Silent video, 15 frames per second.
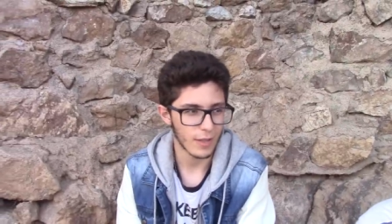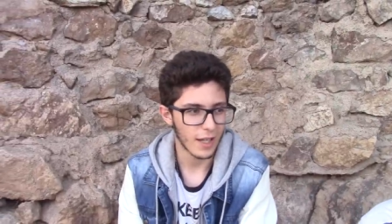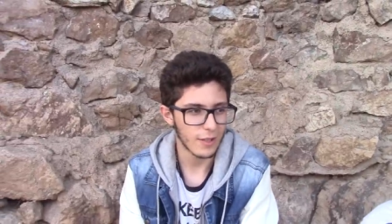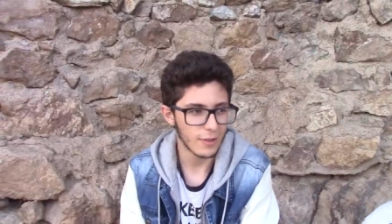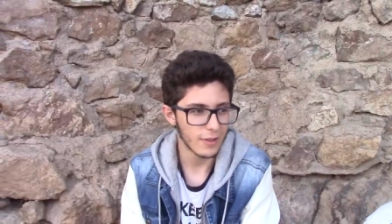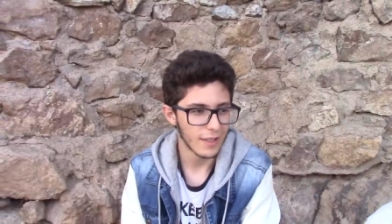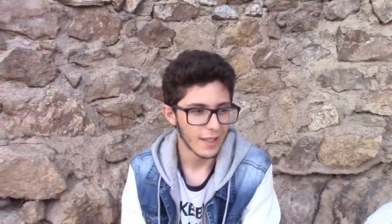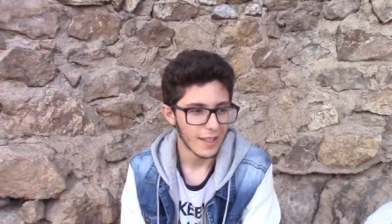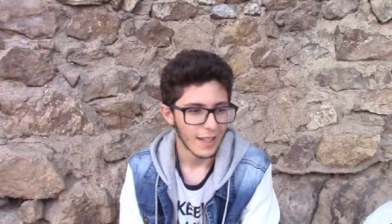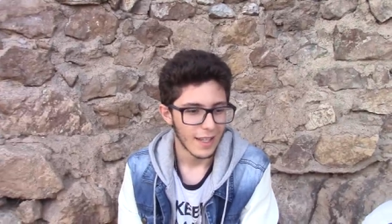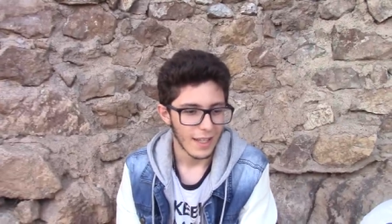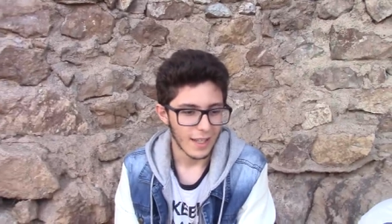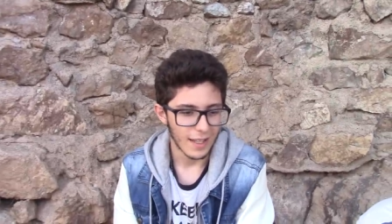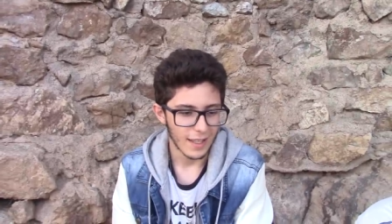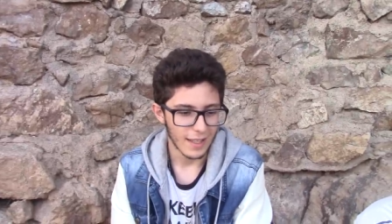Brawl,
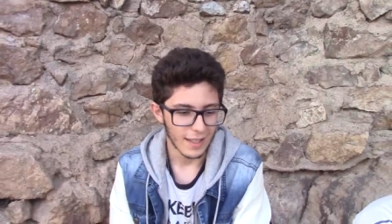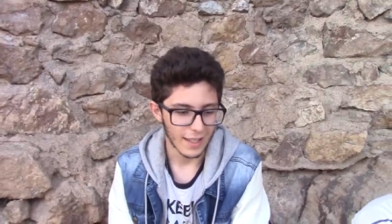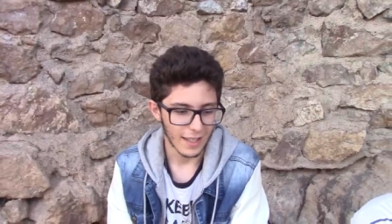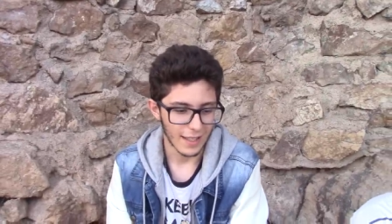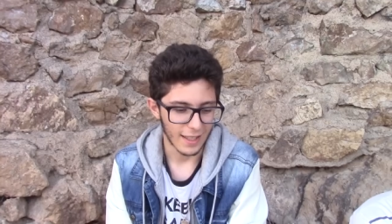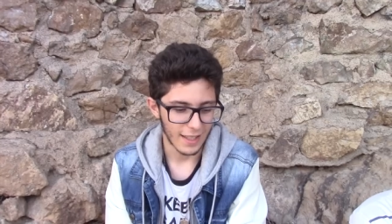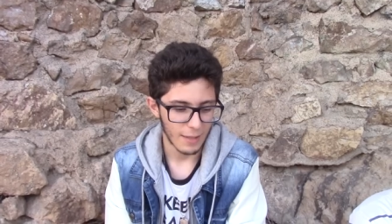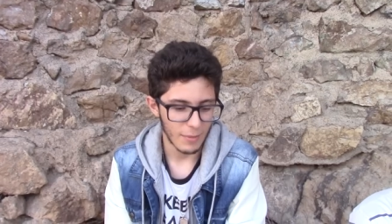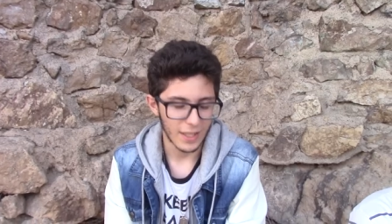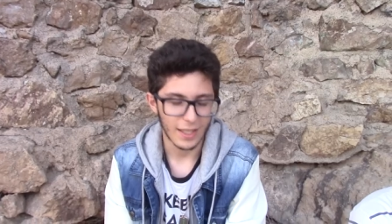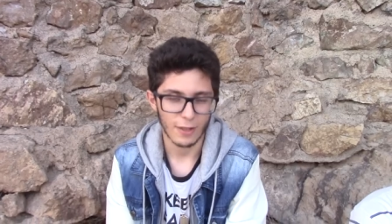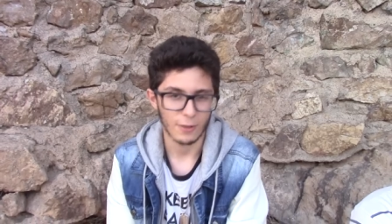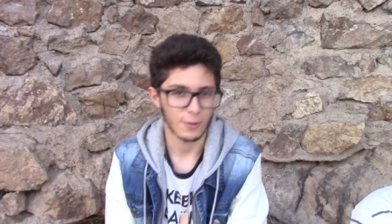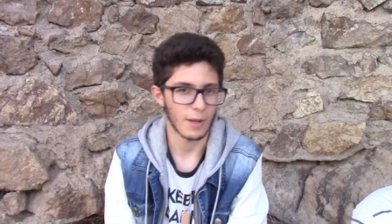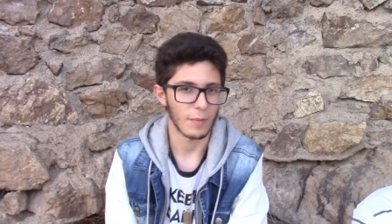y que quiere
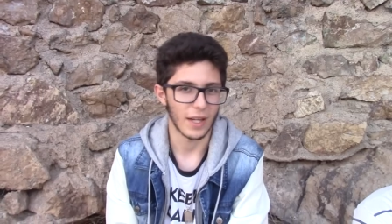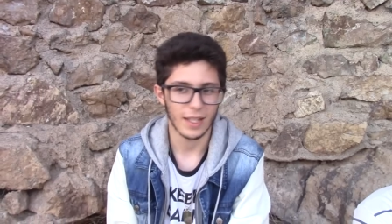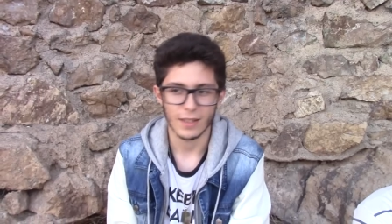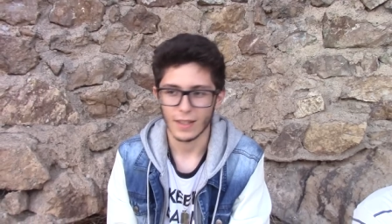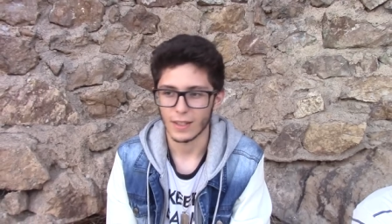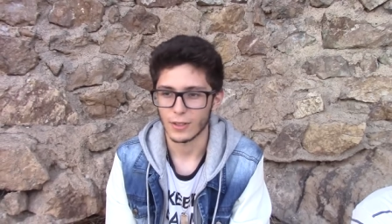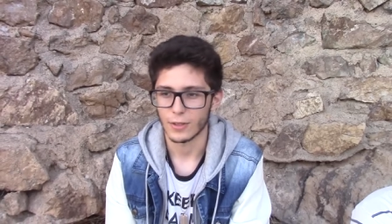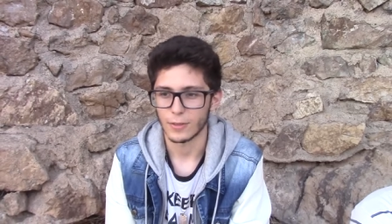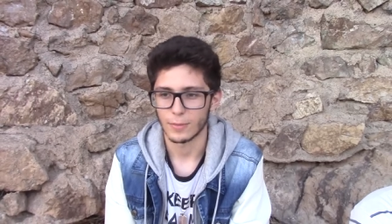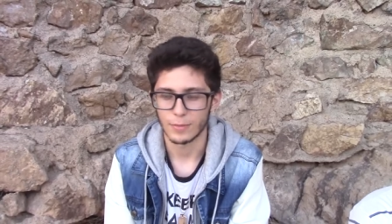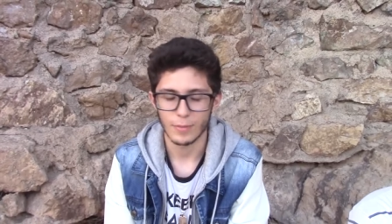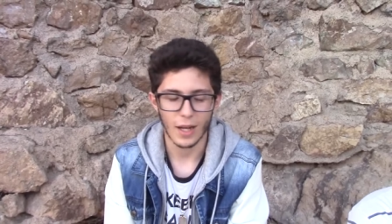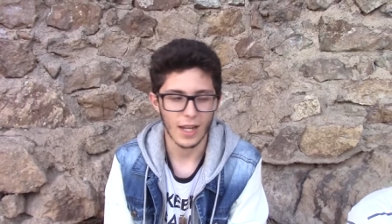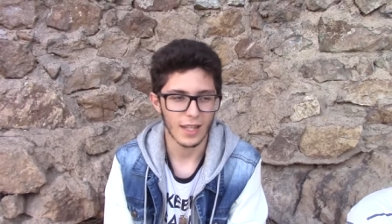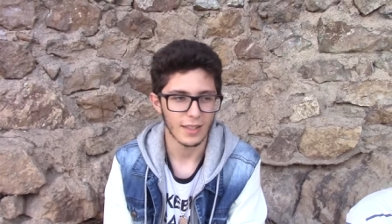meternos una paliza. Digo,
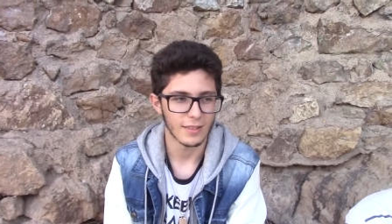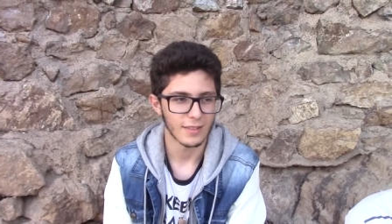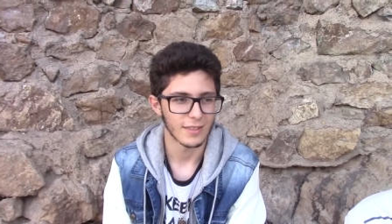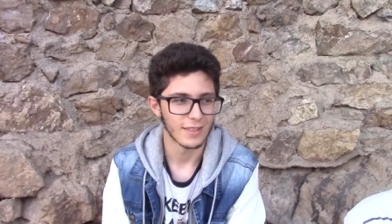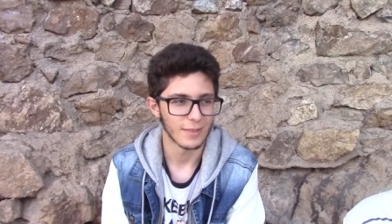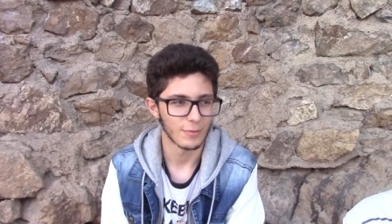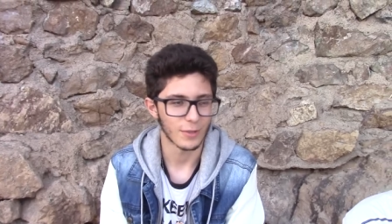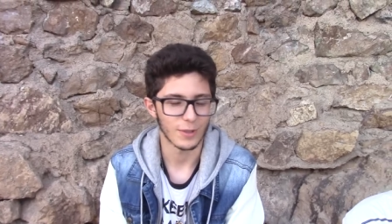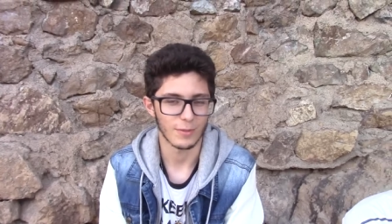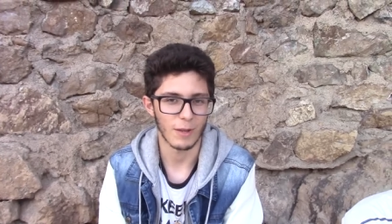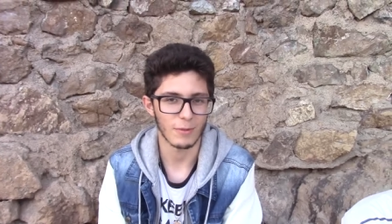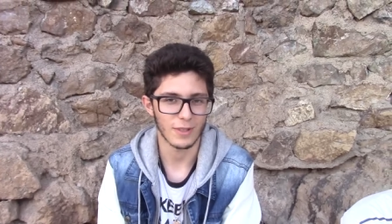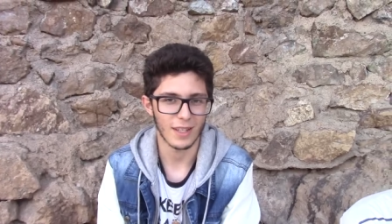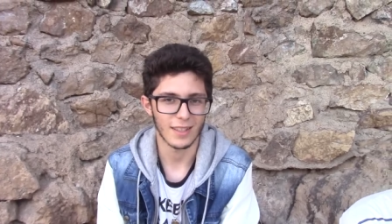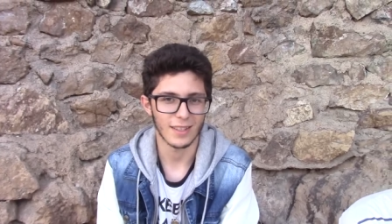vale, pues
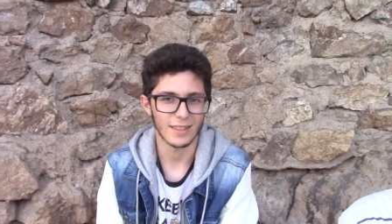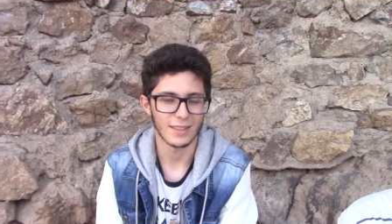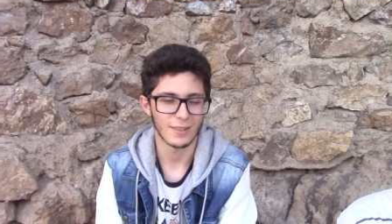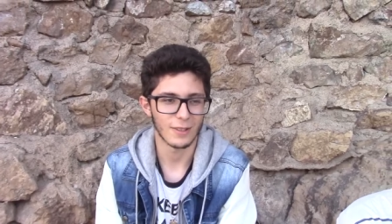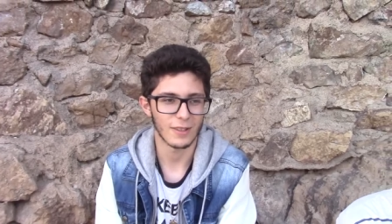vamos a...